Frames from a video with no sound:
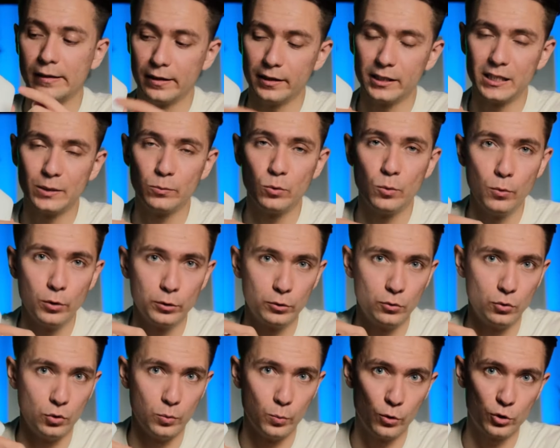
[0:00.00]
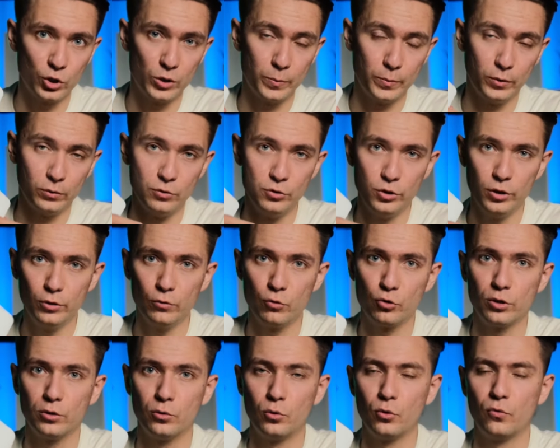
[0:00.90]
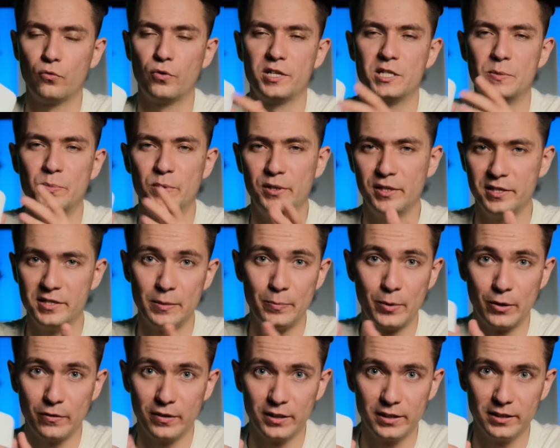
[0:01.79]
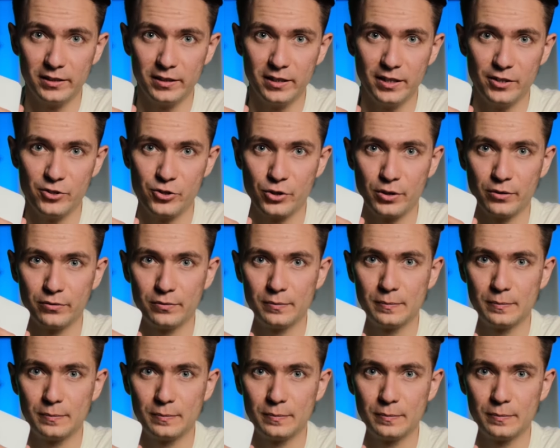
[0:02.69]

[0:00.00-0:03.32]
К этому модулю можно подключить уже до 80 проводных датчиков.